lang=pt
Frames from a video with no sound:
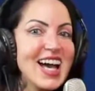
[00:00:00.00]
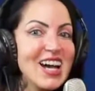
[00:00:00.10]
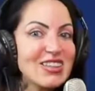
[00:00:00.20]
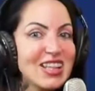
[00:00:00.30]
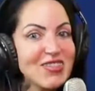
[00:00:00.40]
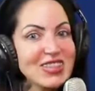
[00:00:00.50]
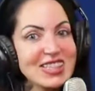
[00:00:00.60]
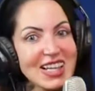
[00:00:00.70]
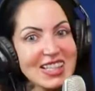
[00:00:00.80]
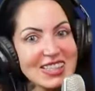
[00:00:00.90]
Eu tava de
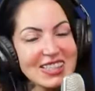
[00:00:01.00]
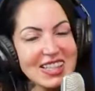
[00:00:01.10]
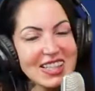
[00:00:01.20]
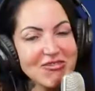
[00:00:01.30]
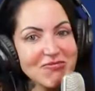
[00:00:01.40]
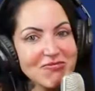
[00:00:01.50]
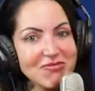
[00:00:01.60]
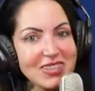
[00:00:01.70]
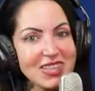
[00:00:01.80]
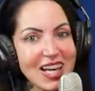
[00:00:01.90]
ladinho
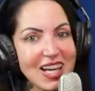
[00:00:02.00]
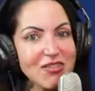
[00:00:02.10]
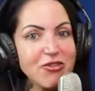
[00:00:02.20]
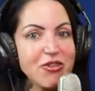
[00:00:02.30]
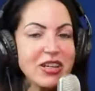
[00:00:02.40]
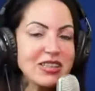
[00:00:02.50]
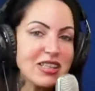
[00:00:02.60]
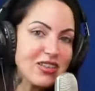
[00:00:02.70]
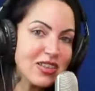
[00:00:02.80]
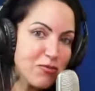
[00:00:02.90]
e aí fui
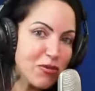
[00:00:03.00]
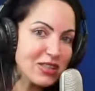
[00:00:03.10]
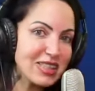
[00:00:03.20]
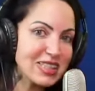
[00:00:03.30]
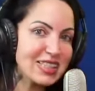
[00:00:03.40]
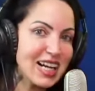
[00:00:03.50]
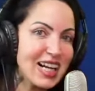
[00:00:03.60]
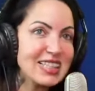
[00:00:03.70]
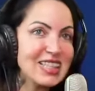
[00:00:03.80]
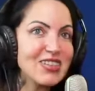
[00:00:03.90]
entrando na portinha de
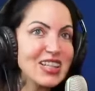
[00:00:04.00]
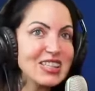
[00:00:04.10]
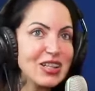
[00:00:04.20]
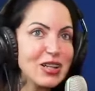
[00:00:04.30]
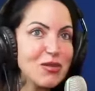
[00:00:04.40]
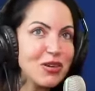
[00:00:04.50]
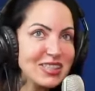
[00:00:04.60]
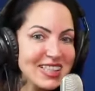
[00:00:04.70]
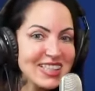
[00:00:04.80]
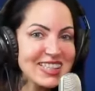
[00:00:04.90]
trás. Aí quando entrou na
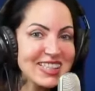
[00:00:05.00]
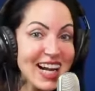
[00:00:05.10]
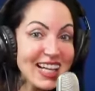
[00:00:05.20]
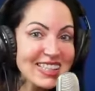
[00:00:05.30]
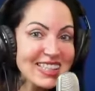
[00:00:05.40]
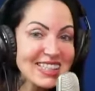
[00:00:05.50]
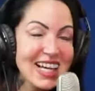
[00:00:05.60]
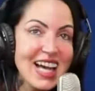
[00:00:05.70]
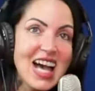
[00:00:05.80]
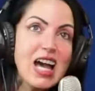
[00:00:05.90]
portinha de trás,
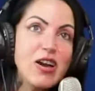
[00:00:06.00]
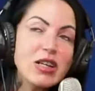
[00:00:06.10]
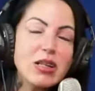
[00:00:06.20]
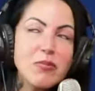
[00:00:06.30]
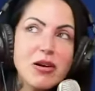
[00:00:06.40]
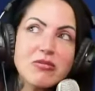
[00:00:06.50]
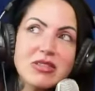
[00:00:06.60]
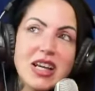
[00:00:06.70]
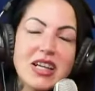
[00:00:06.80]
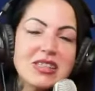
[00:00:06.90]
eu ainda
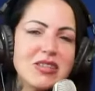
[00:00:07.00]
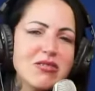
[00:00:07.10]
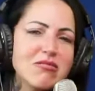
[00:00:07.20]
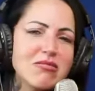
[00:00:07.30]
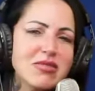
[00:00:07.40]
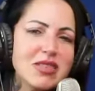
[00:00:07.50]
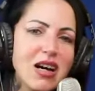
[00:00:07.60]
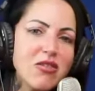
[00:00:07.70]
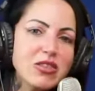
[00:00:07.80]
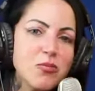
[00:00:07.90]
perguntei assim, tá
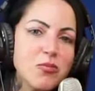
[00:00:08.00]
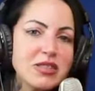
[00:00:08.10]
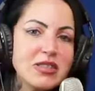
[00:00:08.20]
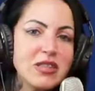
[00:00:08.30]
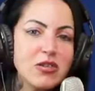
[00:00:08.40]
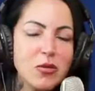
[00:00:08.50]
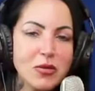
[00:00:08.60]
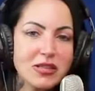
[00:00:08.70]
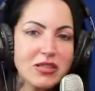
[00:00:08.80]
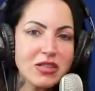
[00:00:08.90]
onde eu, pense, eu tô
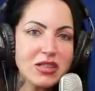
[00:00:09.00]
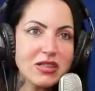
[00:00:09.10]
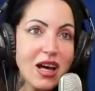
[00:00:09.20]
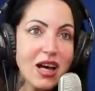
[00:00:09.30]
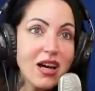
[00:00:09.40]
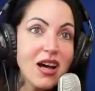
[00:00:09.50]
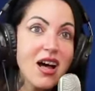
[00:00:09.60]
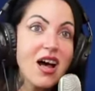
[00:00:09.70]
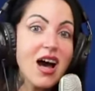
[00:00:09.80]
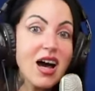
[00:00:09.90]
pensando que tá?
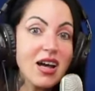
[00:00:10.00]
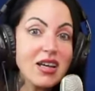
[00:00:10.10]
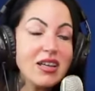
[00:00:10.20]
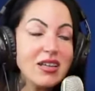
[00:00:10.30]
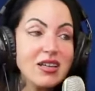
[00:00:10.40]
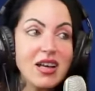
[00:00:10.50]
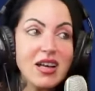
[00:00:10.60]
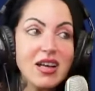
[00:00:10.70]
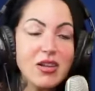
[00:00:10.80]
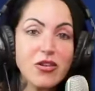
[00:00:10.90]
Aí
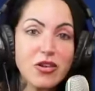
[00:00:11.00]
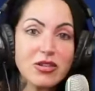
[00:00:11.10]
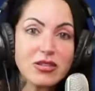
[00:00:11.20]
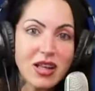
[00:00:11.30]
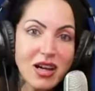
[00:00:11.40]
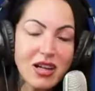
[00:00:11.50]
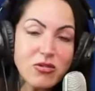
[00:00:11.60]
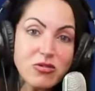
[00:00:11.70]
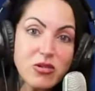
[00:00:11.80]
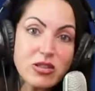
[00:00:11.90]
ele falou, tá, eu,
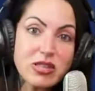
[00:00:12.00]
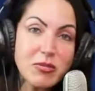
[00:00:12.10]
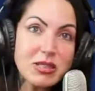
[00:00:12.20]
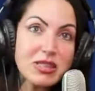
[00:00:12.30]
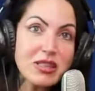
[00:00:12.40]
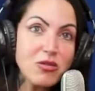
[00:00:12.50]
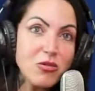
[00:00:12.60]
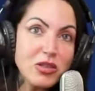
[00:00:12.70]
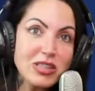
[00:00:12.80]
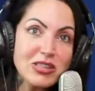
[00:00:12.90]
nossa, mas tá tão
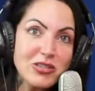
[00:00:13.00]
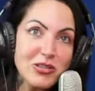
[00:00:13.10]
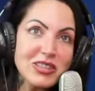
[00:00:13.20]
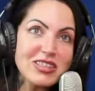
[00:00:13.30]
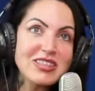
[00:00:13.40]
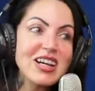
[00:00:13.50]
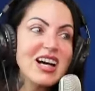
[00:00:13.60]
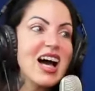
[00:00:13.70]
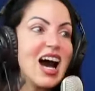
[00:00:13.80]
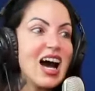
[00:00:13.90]
gostoso.
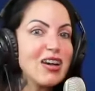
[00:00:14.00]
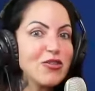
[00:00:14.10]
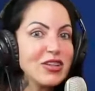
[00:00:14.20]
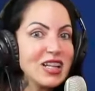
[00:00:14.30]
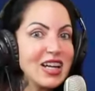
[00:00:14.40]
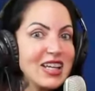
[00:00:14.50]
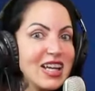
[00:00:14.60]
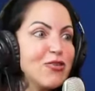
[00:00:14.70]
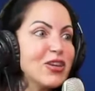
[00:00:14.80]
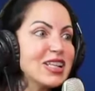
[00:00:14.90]
Aí foi daí que
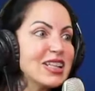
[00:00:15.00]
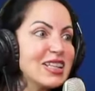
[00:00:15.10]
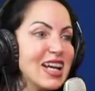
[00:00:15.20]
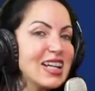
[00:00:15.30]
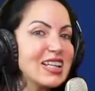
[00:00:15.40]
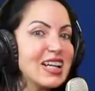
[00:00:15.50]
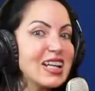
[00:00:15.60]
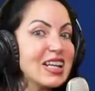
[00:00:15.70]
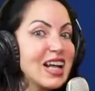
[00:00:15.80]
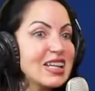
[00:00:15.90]
ele fez a técnica,
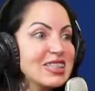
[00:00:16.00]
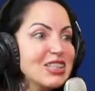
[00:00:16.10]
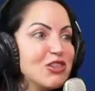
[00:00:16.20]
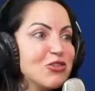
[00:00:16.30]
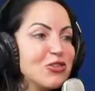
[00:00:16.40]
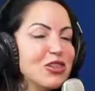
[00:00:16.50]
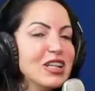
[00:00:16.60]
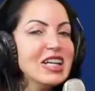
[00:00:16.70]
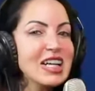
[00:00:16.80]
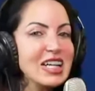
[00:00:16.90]
ele laciou,
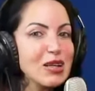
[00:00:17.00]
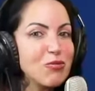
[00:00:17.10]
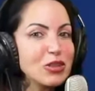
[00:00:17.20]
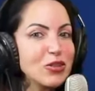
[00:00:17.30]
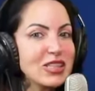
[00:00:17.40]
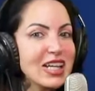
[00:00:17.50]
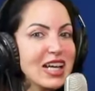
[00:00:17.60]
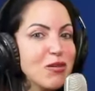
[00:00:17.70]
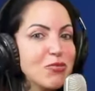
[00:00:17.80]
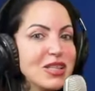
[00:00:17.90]
depois fez
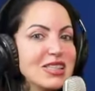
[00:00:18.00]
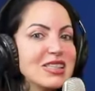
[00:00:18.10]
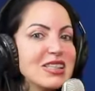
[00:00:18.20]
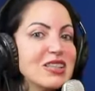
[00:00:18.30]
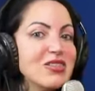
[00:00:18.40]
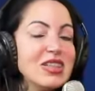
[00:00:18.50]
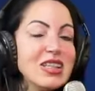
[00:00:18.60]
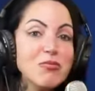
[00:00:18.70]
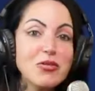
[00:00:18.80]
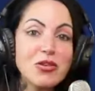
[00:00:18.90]
aquela pressão e
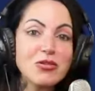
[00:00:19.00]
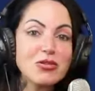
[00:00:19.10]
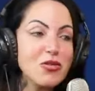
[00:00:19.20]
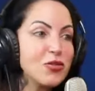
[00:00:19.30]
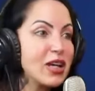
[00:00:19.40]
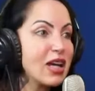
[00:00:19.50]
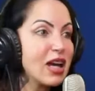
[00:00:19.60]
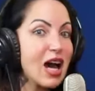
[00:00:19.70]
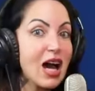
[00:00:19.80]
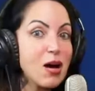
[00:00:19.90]
pronto, eu fiquei
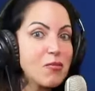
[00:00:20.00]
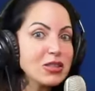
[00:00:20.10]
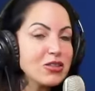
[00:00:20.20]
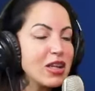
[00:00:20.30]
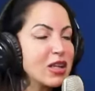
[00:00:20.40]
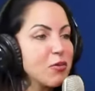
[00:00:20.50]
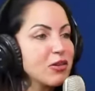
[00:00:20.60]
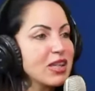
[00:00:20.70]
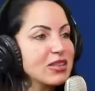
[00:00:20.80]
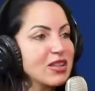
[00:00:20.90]
apaixonada pelo
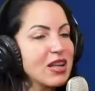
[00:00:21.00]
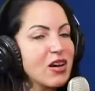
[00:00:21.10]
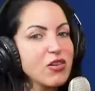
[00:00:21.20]
sexo anal.